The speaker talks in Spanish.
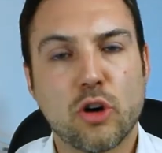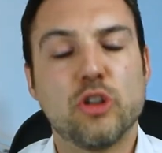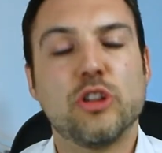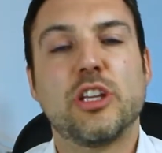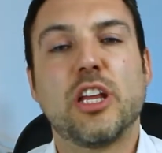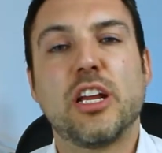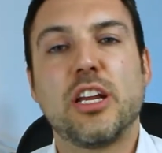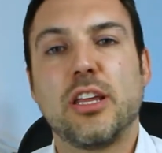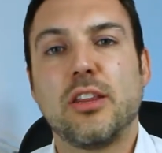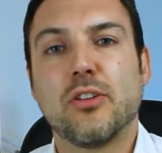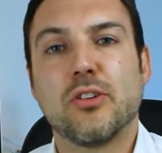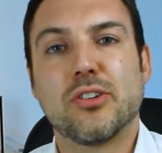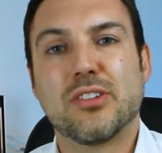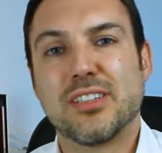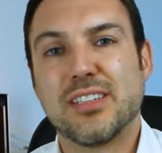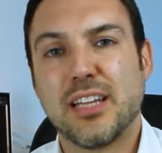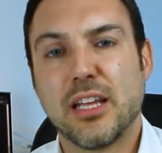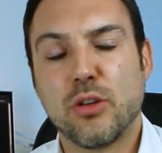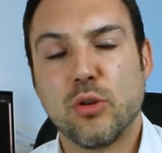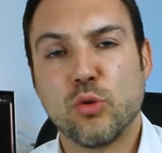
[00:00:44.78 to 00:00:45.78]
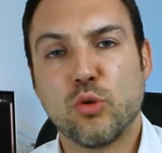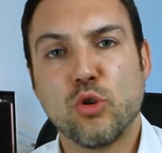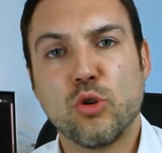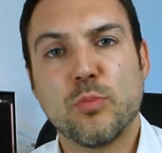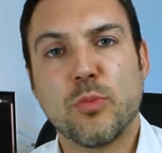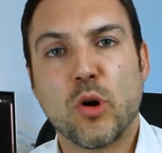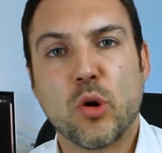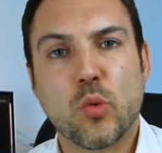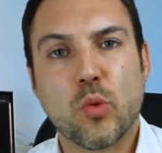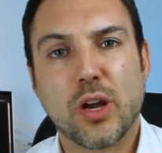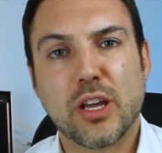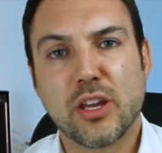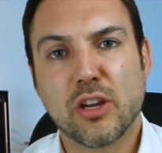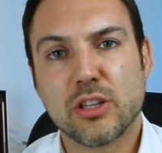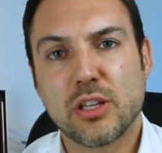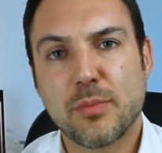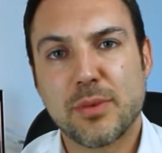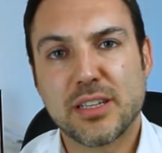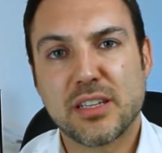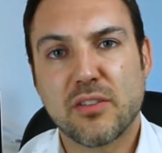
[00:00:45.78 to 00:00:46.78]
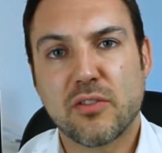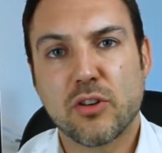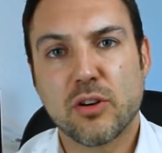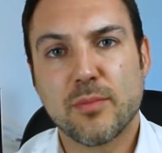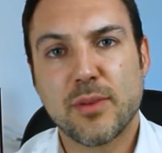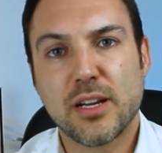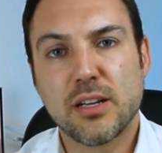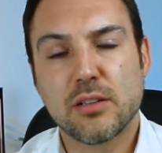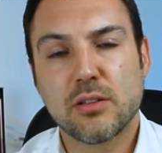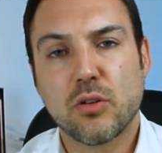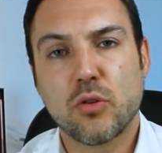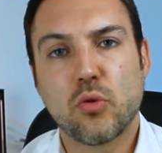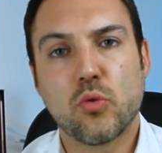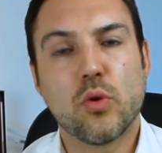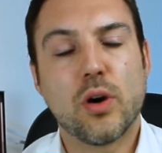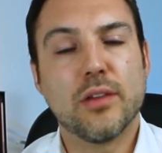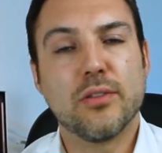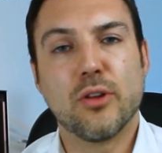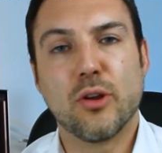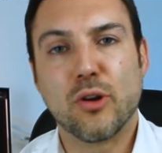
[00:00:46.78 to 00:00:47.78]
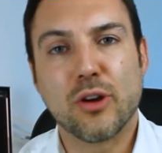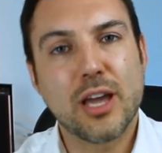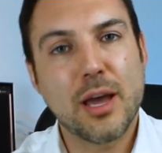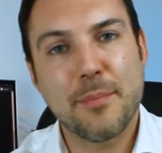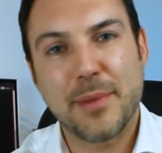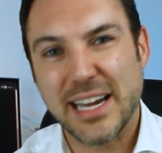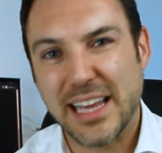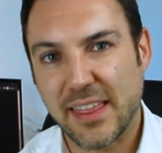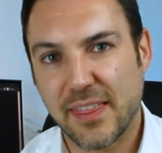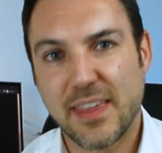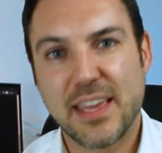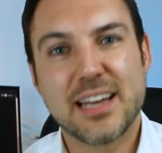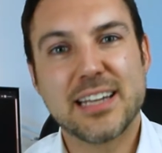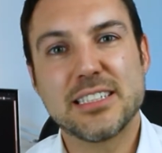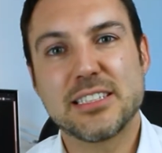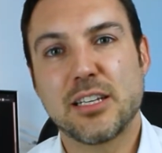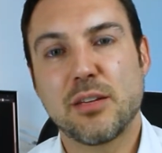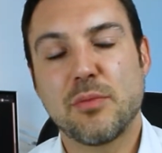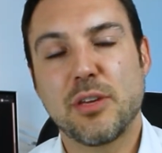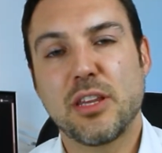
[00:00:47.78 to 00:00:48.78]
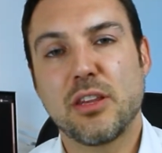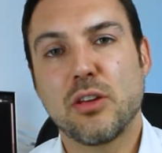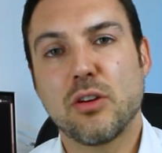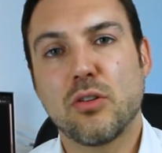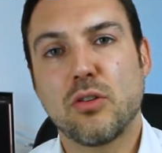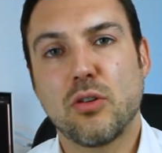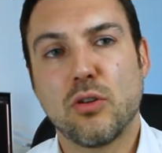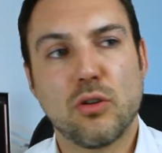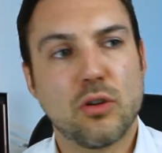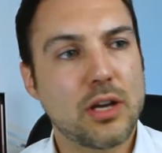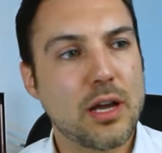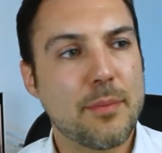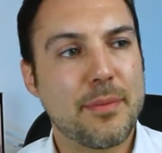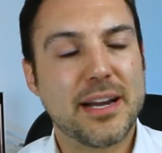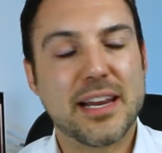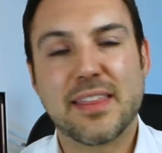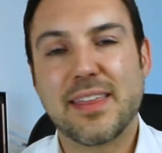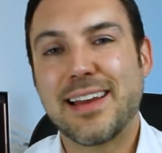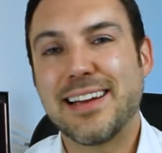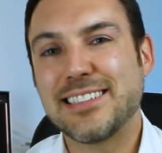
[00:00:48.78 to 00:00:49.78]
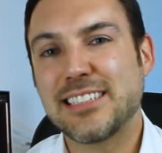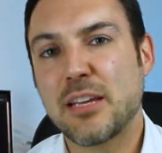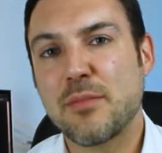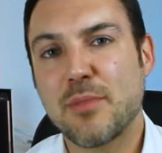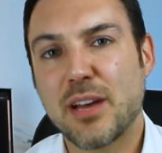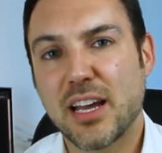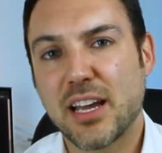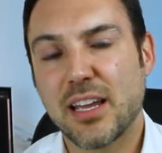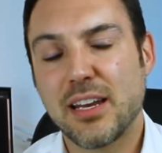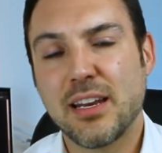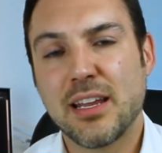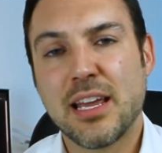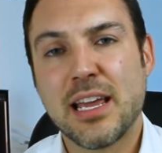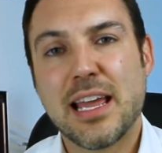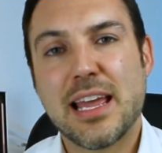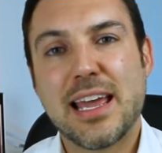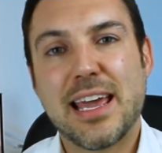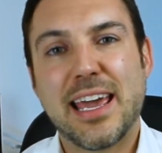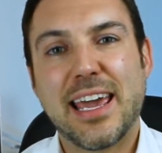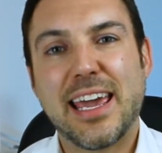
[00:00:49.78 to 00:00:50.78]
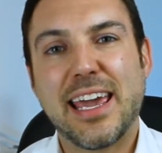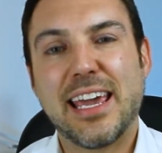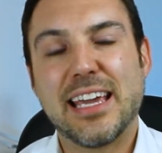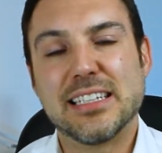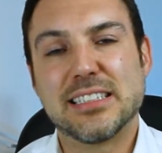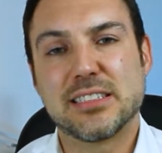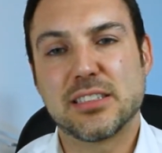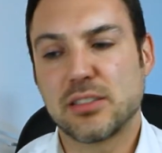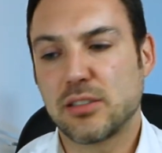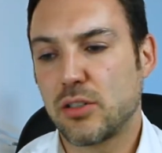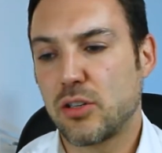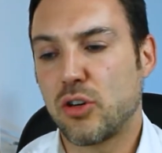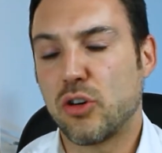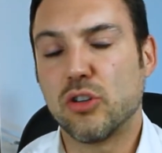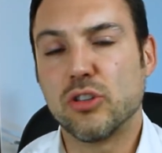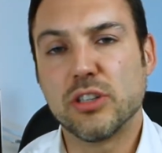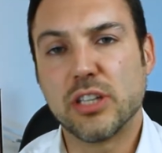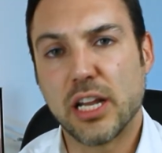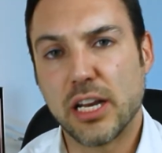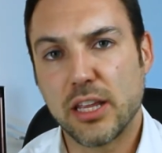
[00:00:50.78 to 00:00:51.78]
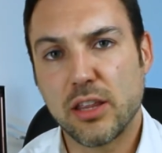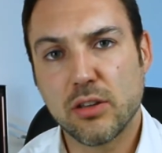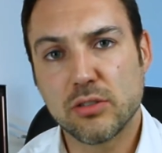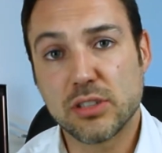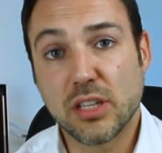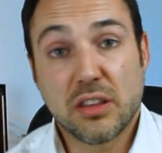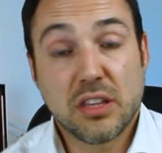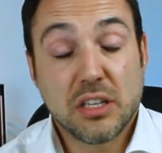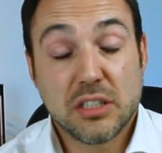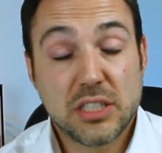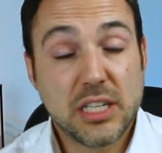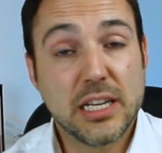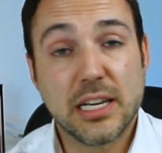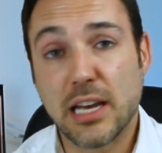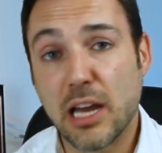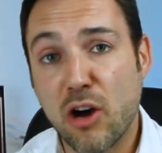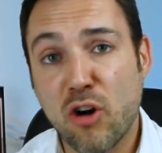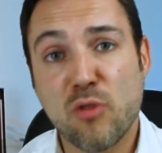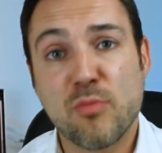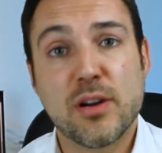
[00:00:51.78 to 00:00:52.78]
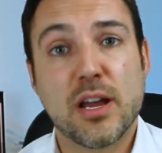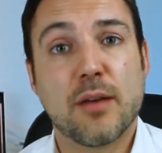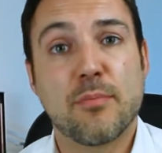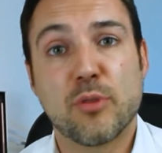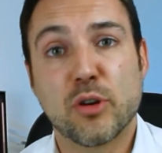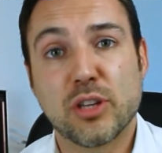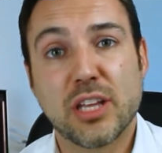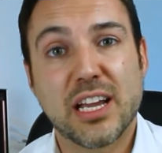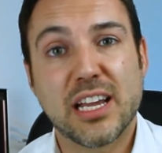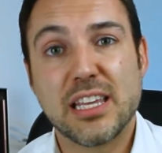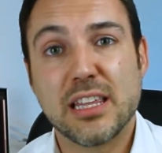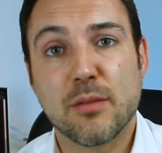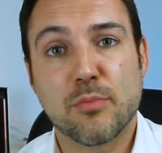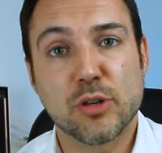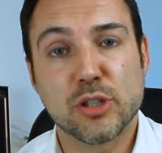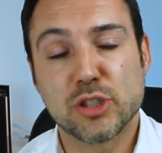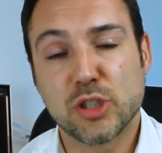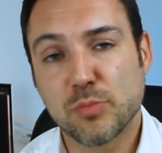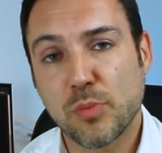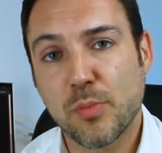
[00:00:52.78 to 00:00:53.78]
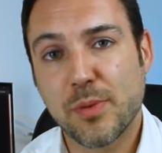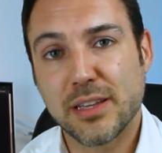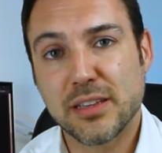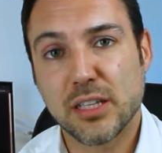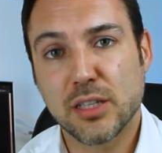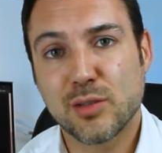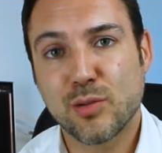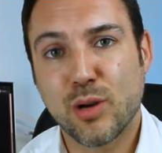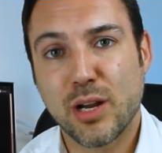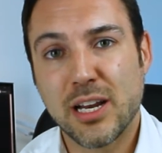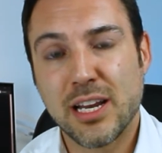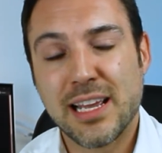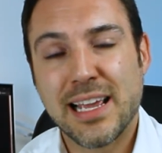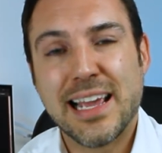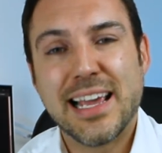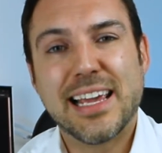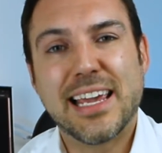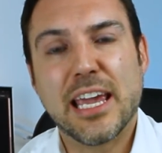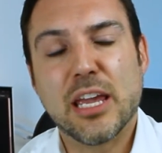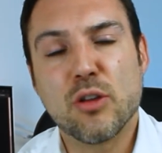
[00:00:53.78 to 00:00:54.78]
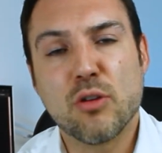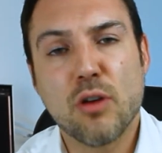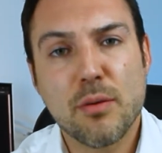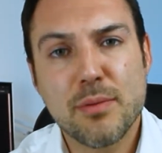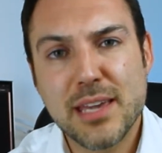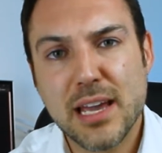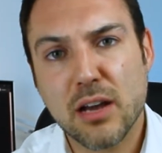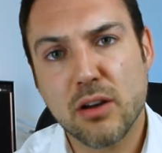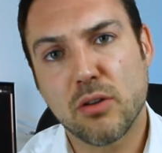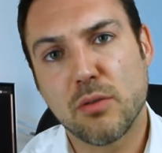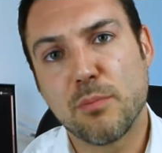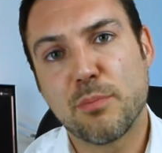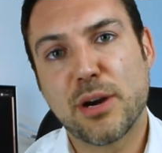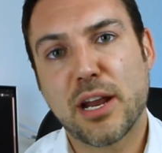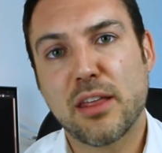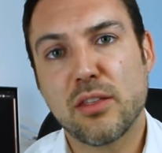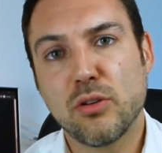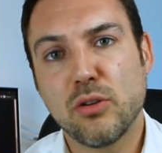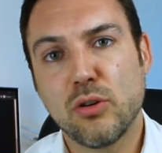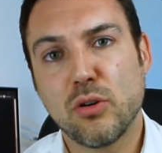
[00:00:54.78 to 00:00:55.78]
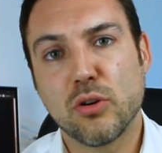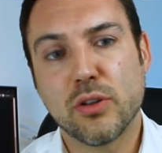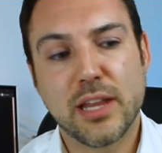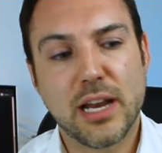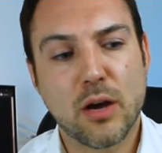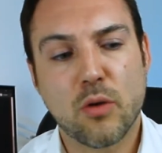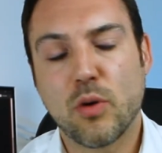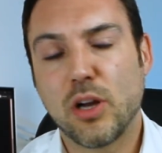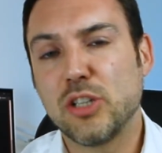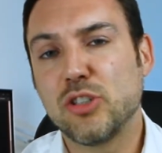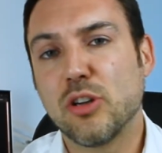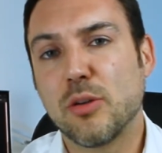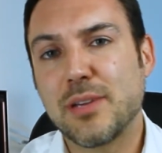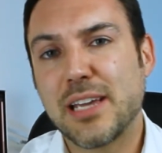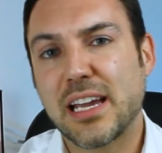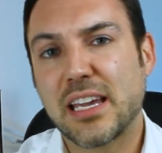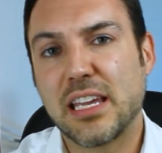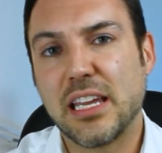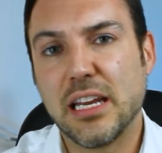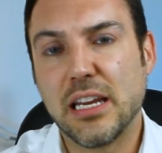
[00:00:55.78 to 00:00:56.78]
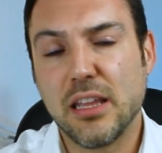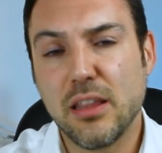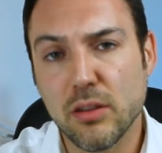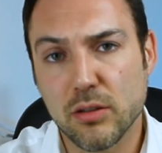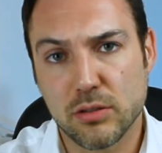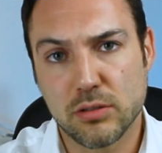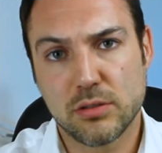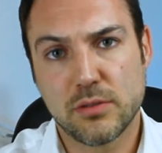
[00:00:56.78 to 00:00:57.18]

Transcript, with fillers: contenido de YouTube o cualquier otra plataforma cuando lo que aparecía en ese vídeo o lo que aparecía en esa imagen es contenido, es decir, sí, la obra protegida por derecho de propiedad intelectual que yo había comprado o de la cual yo había adquirido.